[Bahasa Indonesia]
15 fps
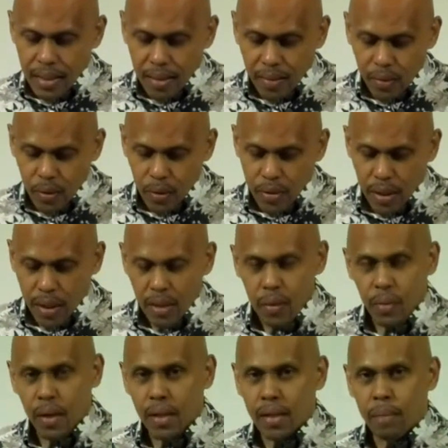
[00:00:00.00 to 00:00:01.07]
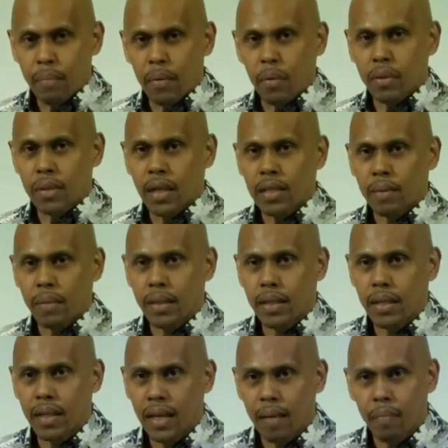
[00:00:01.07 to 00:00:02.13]
Waktu saya keluar dia peluk saya seperti
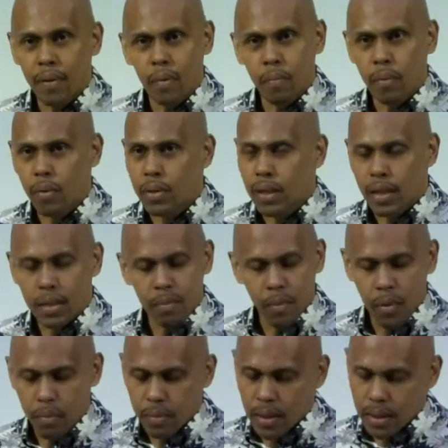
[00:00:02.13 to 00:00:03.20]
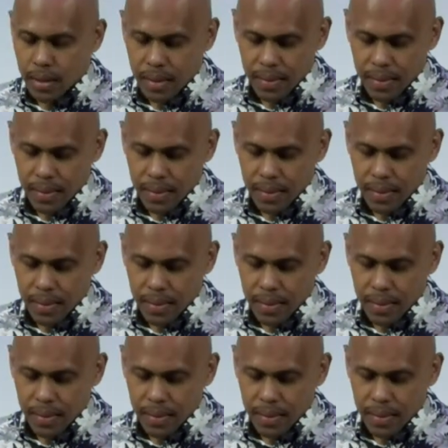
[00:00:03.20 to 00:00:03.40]
dia nggak pernah peluk saya sebelumnya.